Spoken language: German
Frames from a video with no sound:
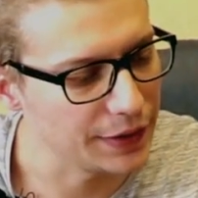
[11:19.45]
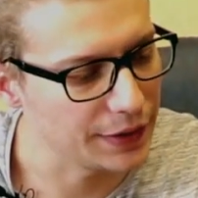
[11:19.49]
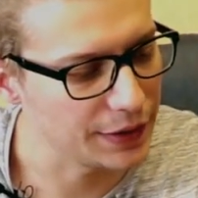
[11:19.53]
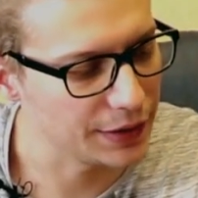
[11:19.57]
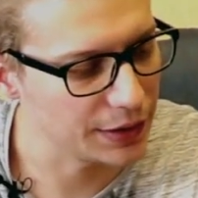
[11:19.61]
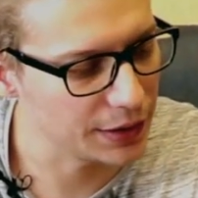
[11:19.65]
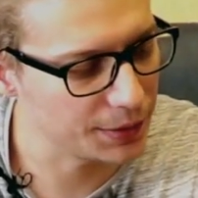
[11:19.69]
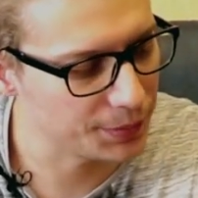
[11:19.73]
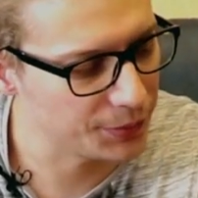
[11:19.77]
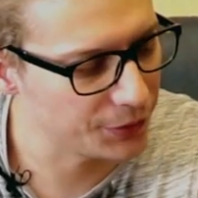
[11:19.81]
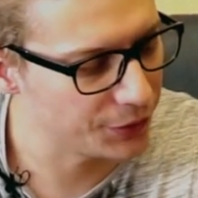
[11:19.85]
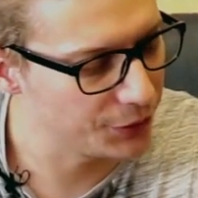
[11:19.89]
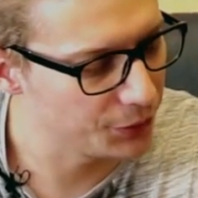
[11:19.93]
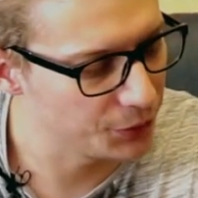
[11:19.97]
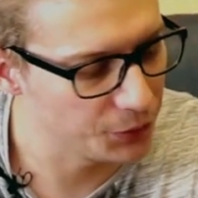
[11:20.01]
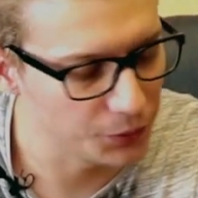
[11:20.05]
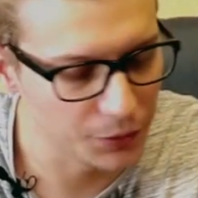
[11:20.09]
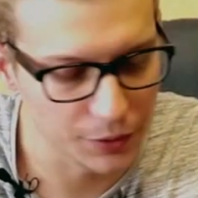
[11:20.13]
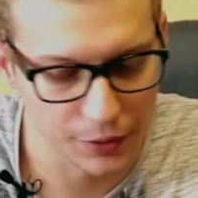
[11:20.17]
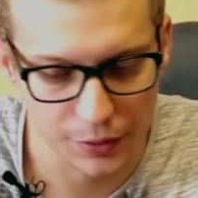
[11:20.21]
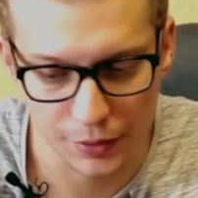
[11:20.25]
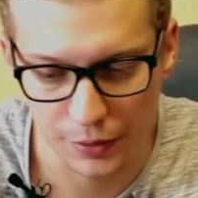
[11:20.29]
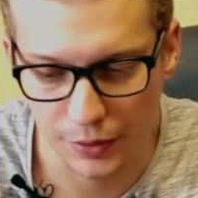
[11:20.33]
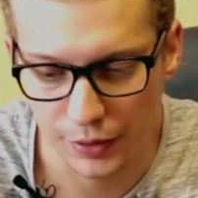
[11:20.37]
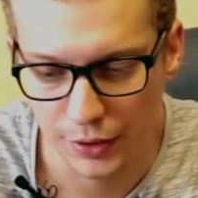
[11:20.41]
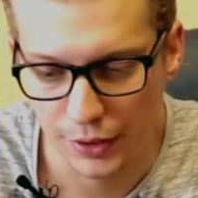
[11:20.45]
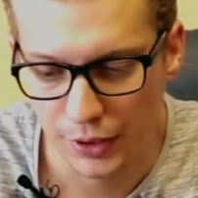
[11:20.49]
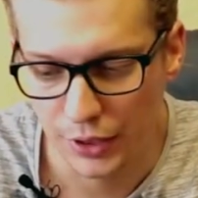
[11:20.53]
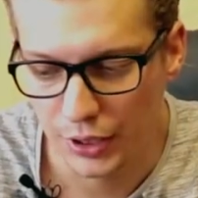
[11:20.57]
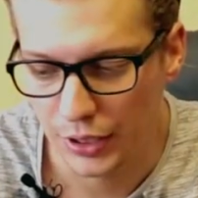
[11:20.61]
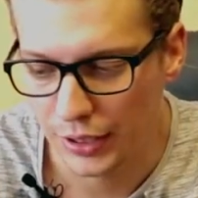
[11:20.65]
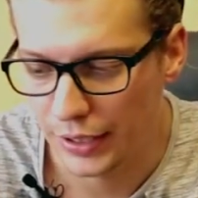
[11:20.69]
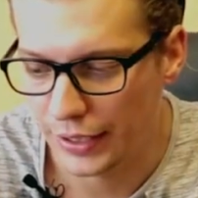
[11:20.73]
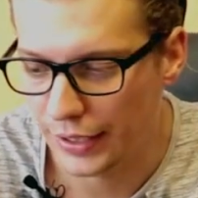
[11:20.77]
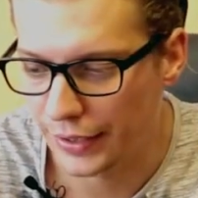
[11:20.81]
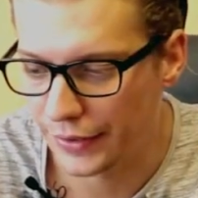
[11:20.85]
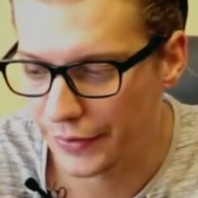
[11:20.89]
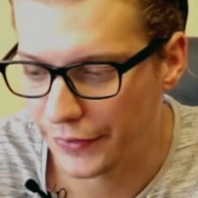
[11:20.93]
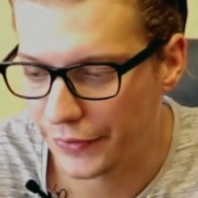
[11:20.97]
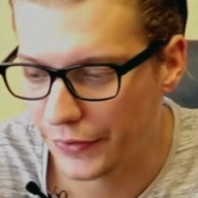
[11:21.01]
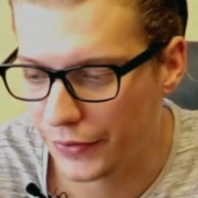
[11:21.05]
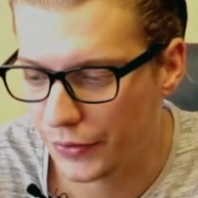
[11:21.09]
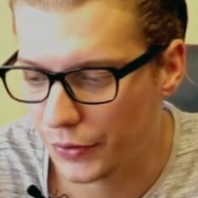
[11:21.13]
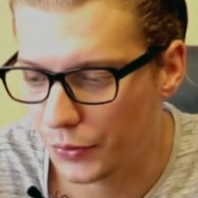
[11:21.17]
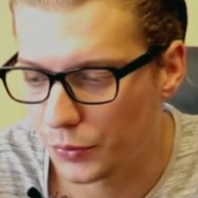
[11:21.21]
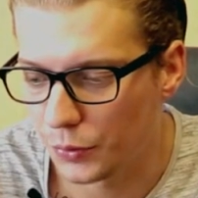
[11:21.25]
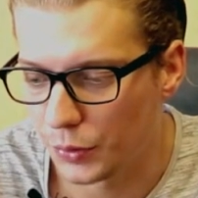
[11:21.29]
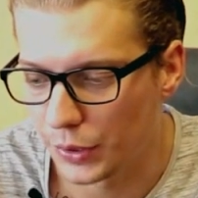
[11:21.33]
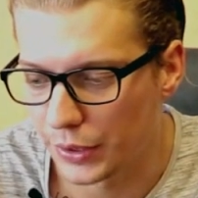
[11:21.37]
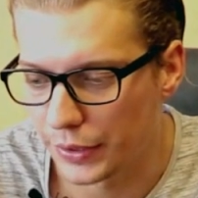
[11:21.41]
Ich habe es nur
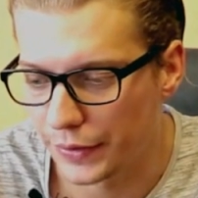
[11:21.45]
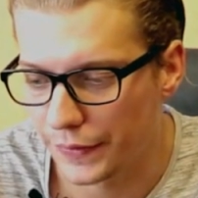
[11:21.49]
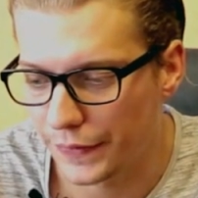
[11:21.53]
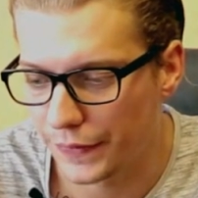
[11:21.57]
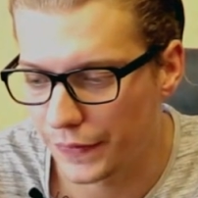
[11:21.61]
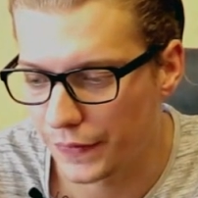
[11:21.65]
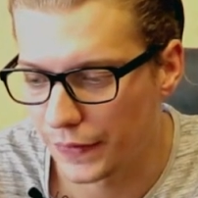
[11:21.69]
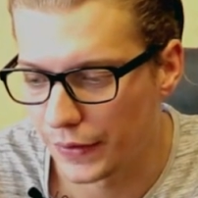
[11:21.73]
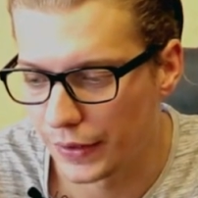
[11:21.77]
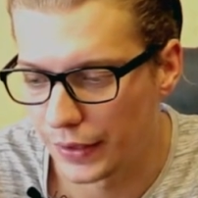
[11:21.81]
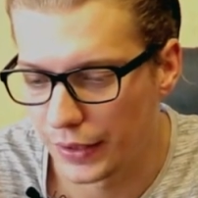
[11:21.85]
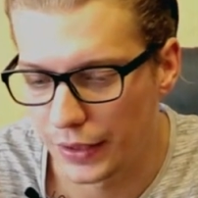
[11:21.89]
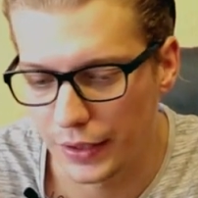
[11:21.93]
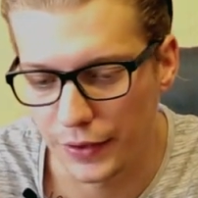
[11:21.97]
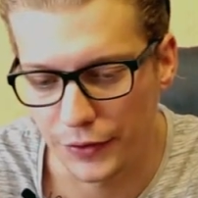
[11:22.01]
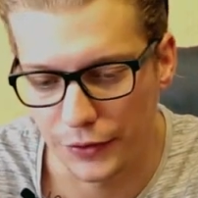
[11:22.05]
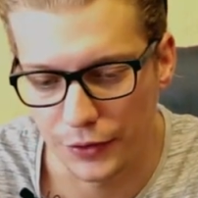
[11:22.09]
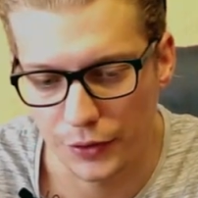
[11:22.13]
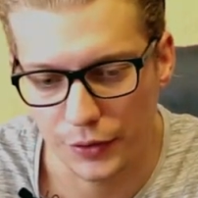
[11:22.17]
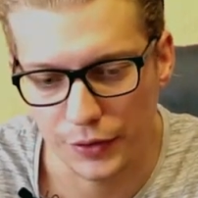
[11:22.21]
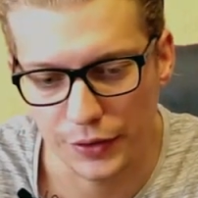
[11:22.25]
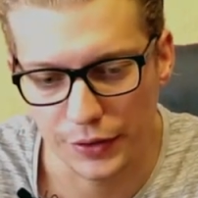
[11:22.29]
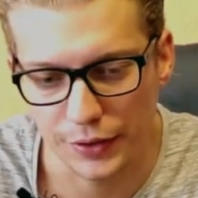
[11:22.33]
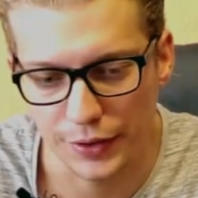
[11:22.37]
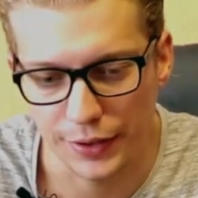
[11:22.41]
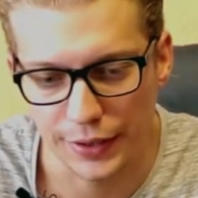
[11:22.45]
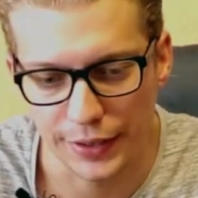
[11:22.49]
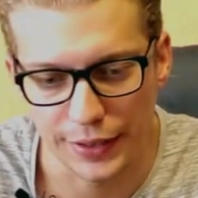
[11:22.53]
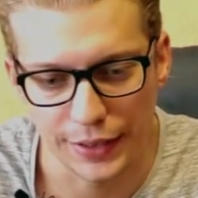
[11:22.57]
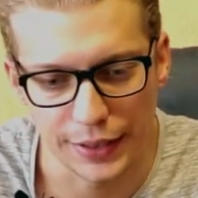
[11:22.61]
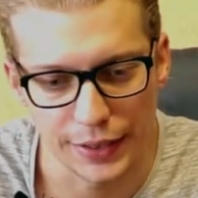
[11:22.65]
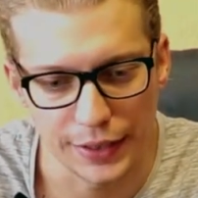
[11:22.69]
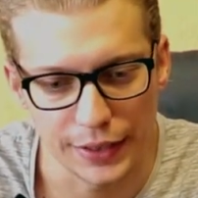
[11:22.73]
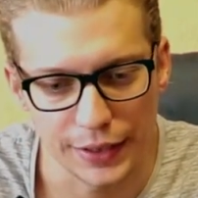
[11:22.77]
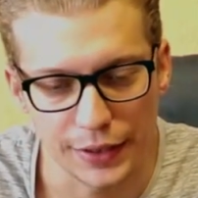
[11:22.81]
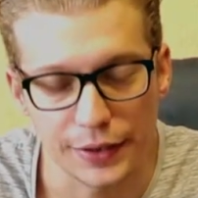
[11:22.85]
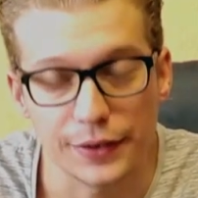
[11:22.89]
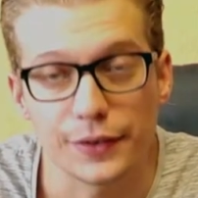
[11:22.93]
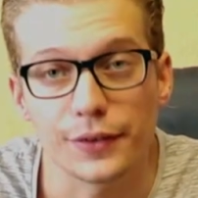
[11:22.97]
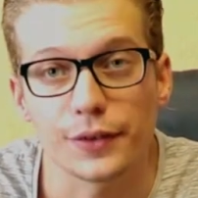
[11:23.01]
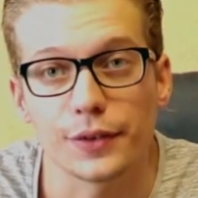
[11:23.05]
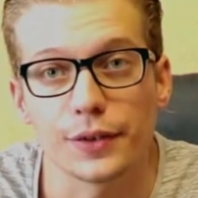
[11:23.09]
ganz kurz in die Sonne gelegt